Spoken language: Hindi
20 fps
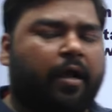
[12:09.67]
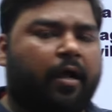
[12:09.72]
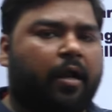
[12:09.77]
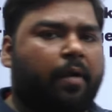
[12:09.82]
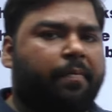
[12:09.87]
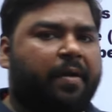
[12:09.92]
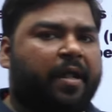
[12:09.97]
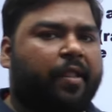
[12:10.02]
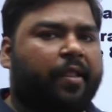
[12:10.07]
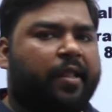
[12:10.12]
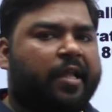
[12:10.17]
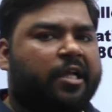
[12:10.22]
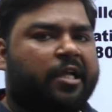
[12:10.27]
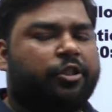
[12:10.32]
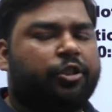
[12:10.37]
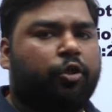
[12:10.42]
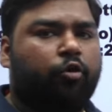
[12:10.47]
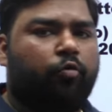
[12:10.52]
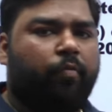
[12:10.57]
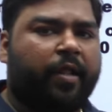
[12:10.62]
आप एस सी एस
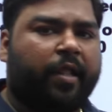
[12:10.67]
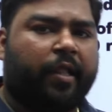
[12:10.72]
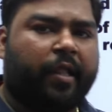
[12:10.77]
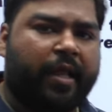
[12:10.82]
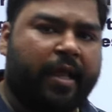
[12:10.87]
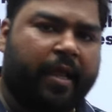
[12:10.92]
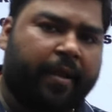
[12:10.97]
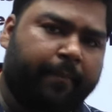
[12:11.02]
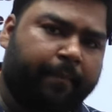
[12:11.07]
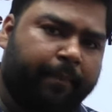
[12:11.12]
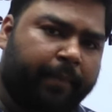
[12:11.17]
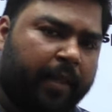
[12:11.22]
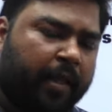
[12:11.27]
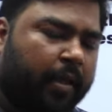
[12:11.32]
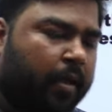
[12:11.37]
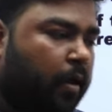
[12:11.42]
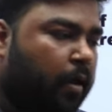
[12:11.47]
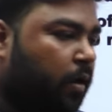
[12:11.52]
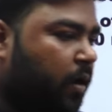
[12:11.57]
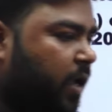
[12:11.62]
टी ओबीसी हैं
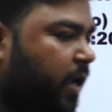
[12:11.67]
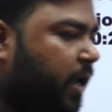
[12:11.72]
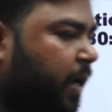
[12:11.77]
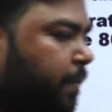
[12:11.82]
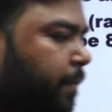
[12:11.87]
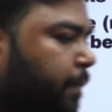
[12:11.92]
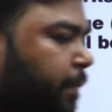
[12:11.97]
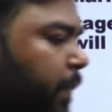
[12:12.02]
ठीक है